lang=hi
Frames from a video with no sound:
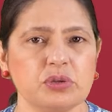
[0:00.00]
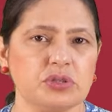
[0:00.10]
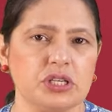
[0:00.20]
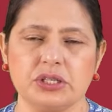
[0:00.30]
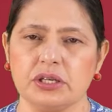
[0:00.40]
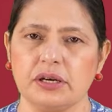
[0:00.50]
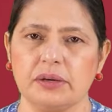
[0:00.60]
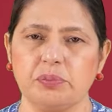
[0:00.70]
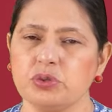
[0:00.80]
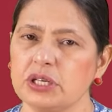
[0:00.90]
उसकी
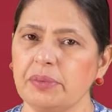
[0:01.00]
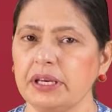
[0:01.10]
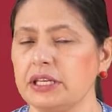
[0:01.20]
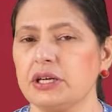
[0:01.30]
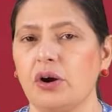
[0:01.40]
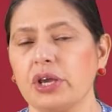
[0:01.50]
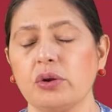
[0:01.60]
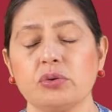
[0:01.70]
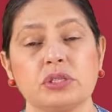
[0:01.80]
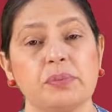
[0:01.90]
पूजा में नहीं जाओगी
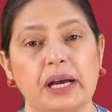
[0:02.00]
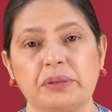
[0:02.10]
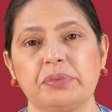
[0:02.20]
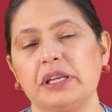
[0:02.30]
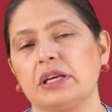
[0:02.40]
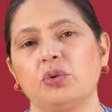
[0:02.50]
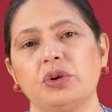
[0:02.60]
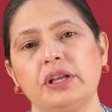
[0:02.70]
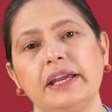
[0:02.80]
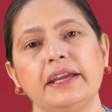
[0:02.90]
और उससे बात भी नहीं
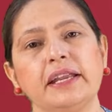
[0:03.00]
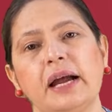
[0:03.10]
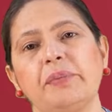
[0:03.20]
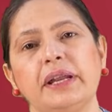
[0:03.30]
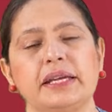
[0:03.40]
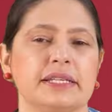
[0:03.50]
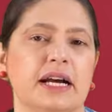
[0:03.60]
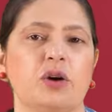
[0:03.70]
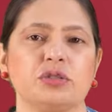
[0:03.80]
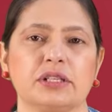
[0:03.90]
करोगी लेकिन यहाँ पर ऐसे
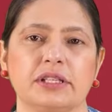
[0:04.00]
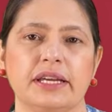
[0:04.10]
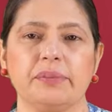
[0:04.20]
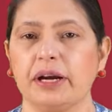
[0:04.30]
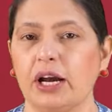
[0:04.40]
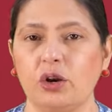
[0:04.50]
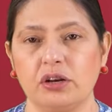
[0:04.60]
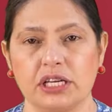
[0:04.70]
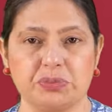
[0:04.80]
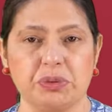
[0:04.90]
कहाँ हो सकता है कि मंगल और
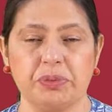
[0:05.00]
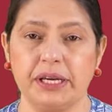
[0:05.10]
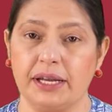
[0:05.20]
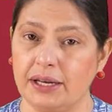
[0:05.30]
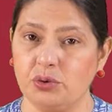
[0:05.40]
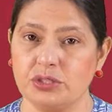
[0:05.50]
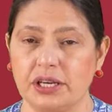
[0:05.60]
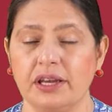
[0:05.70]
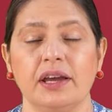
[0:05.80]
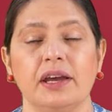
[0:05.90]
लक्ष्मी भाई अलग हो
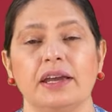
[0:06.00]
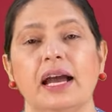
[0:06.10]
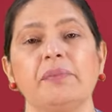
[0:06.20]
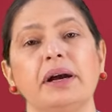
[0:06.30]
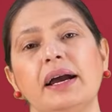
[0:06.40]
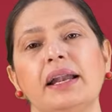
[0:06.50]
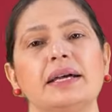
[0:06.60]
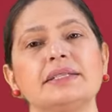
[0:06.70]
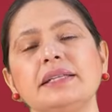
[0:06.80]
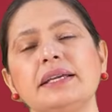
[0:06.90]
जाए यहाँ मंगल
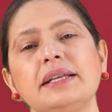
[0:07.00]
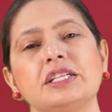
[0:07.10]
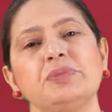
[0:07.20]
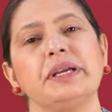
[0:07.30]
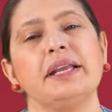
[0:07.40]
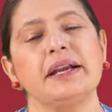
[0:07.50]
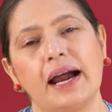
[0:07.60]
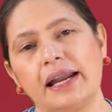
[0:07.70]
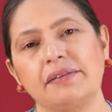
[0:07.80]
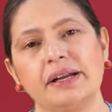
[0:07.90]
आ जाती है लक्ष्मी के लिए
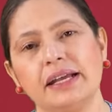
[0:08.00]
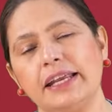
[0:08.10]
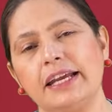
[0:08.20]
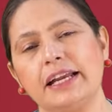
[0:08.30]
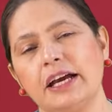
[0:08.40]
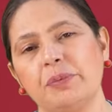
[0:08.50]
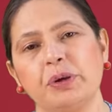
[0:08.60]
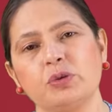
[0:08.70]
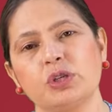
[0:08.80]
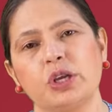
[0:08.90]
काढ़ा वाड़ा लेकर घर
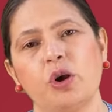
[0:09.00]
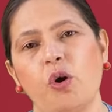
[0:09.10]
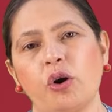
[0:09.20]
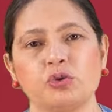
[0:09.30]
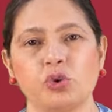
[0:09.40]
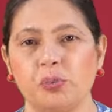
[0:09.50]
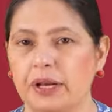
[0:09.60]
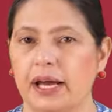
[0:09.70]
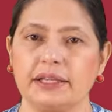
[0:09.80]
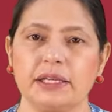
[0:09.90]
पर उसके और उसको
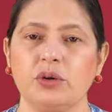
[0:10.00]
पिलाती